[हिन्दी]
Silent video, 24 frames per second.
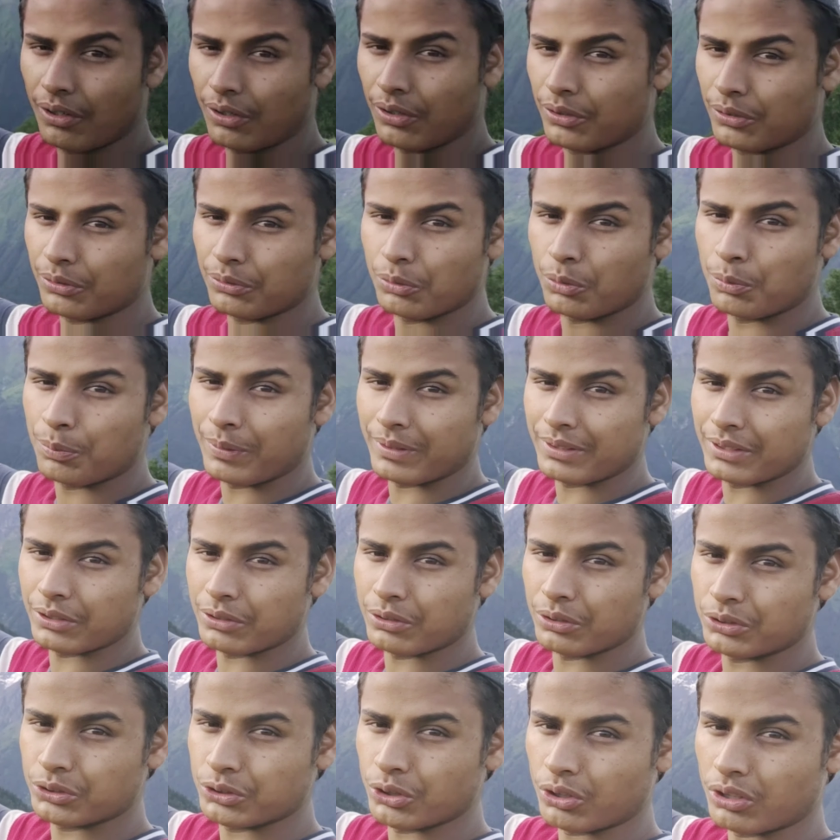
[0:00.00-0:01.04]
और ऊपर
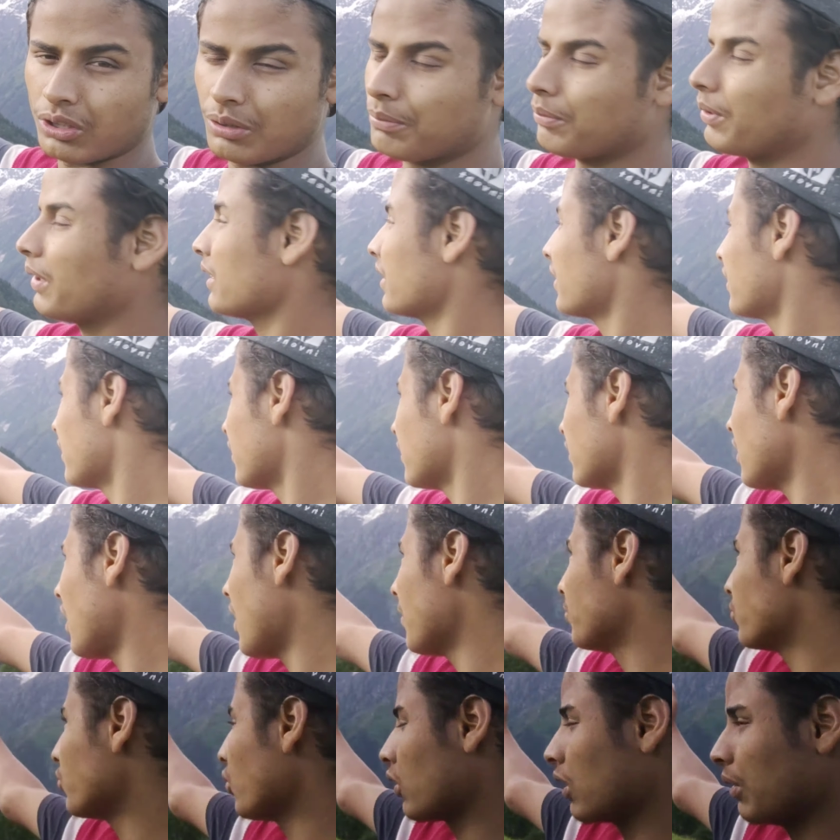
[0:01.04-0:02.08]
देखो चौखम्बा
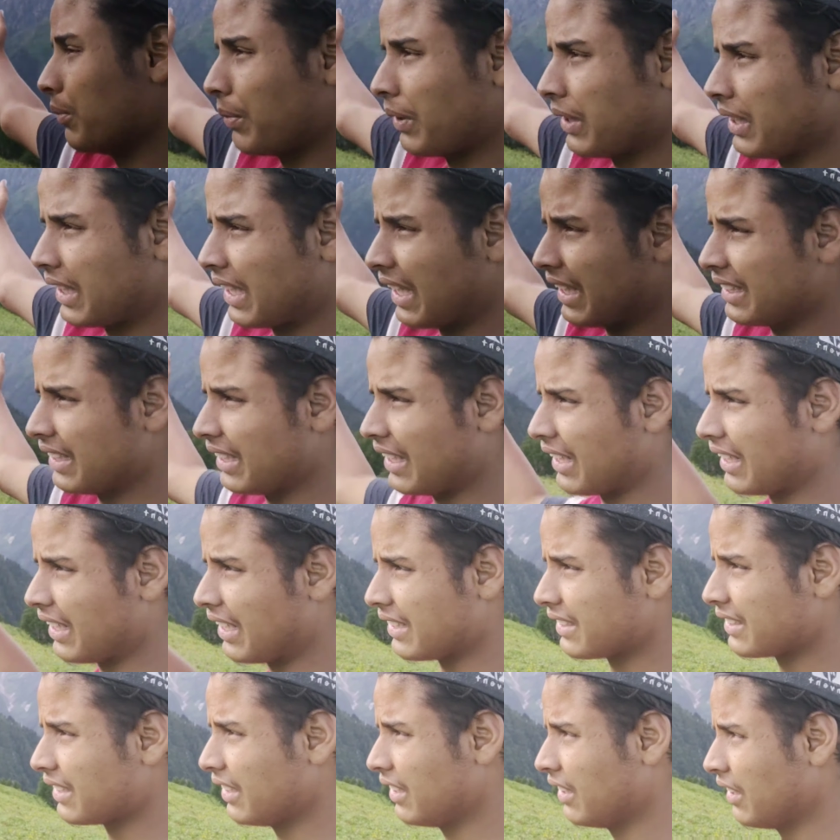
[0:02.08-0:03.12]
साफ चौखम्बा दिखाई दे रहा है
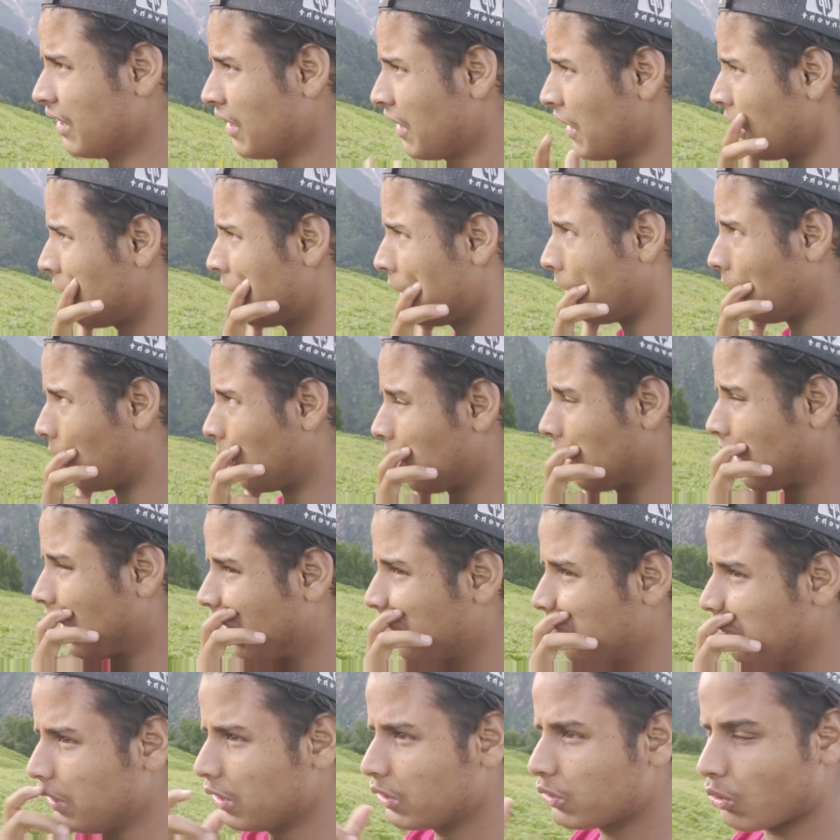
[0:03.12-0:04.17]
यहाँ से और
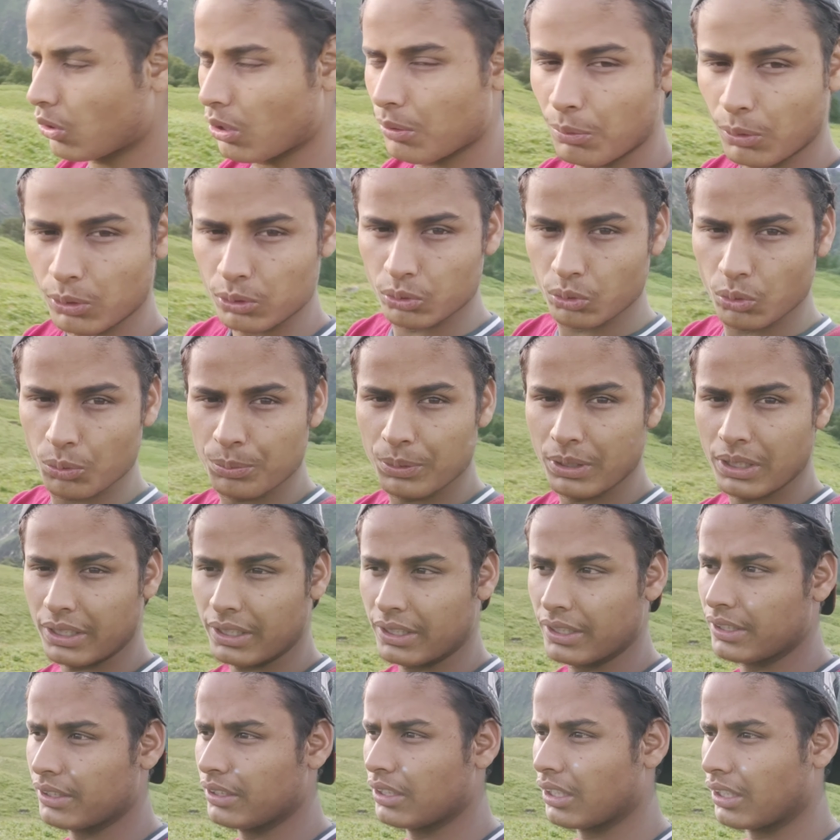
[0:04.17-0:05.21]
अभी थोड़ा बहुत धूप भी
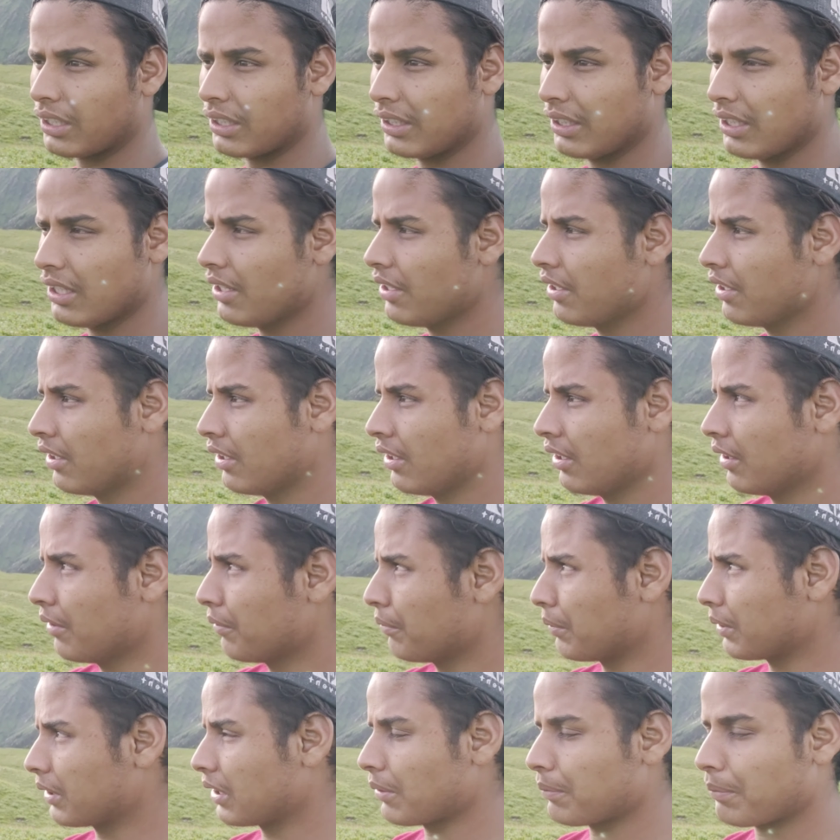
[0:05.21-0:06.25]
लगी लग गई है
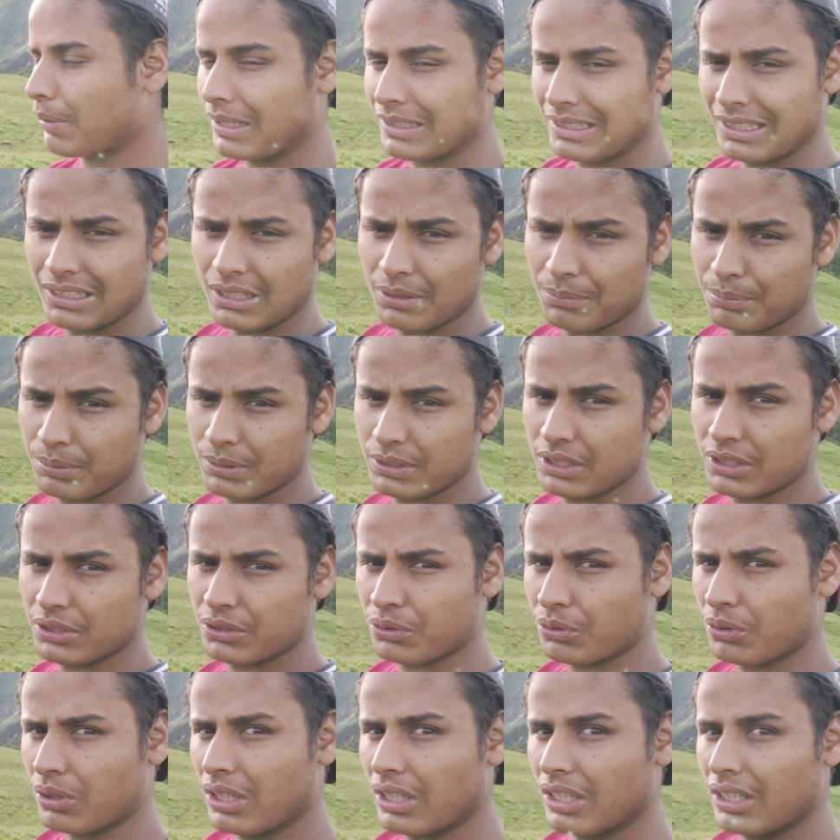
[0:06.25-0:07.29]
मतलब बादल के पीछे
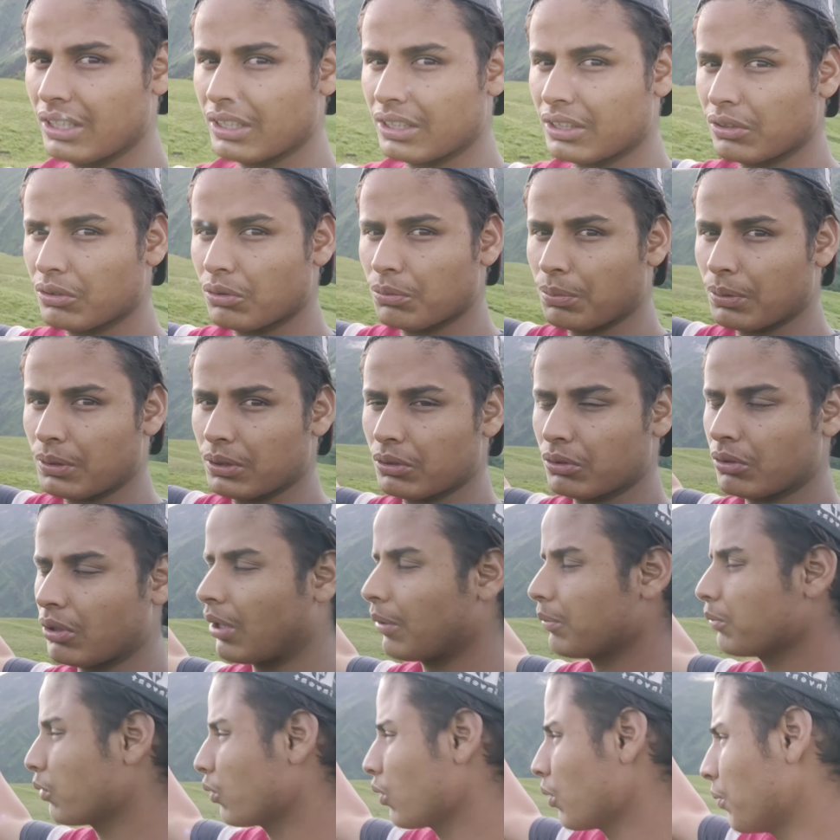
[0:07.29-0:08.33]
थोड़ा है लेकिन ऊपर देखो
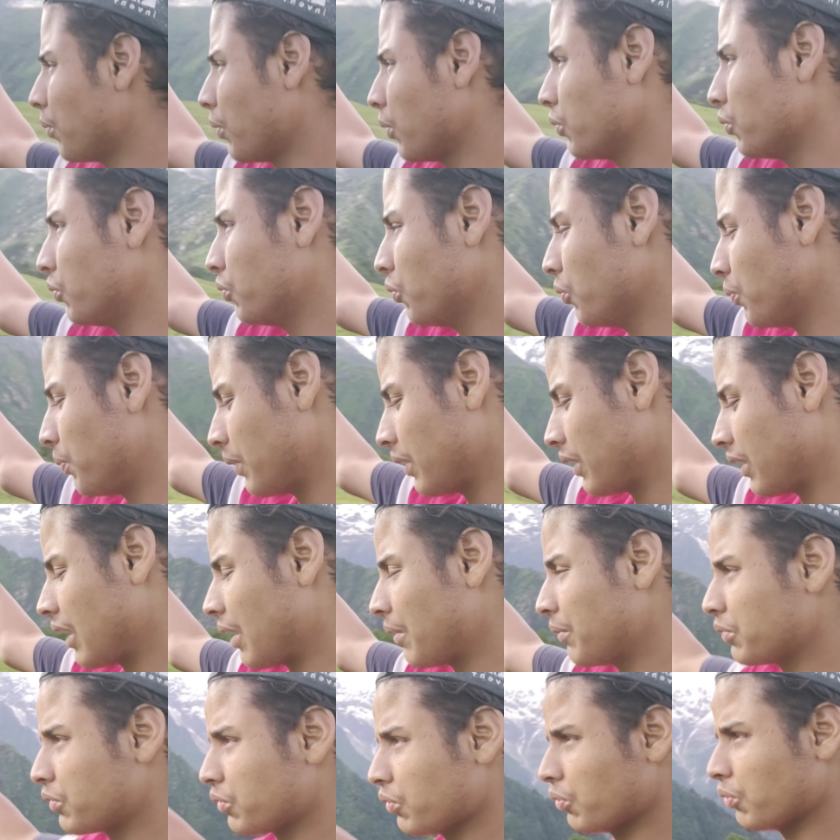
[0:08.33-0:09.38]
आप थोड़ा बहुत धूप लगना
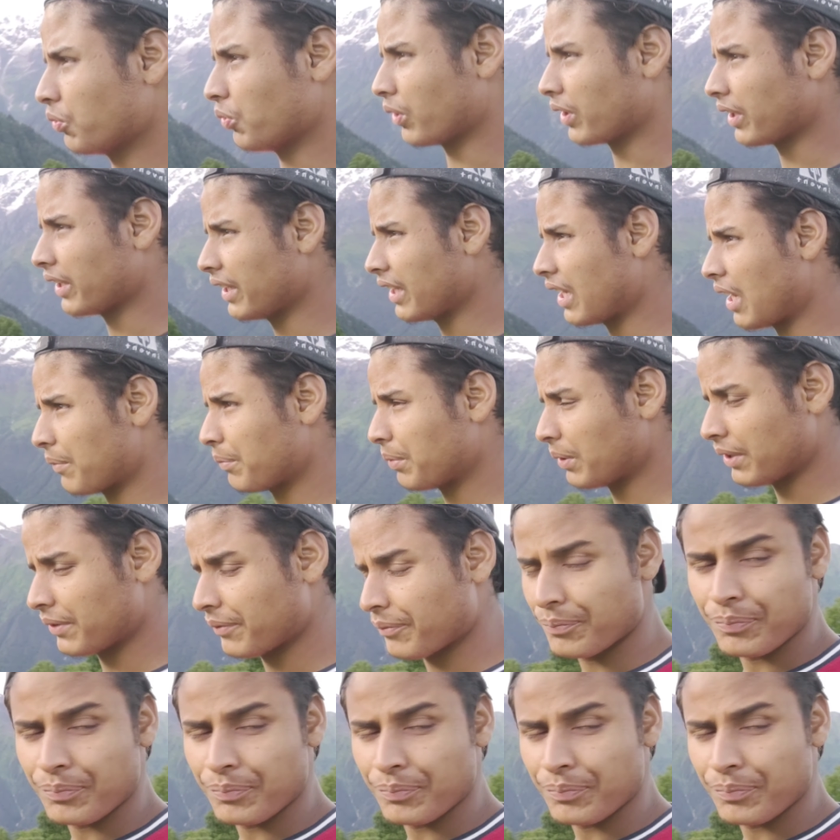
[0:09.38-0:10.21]
भी शुरू हो गया है यहाँ पे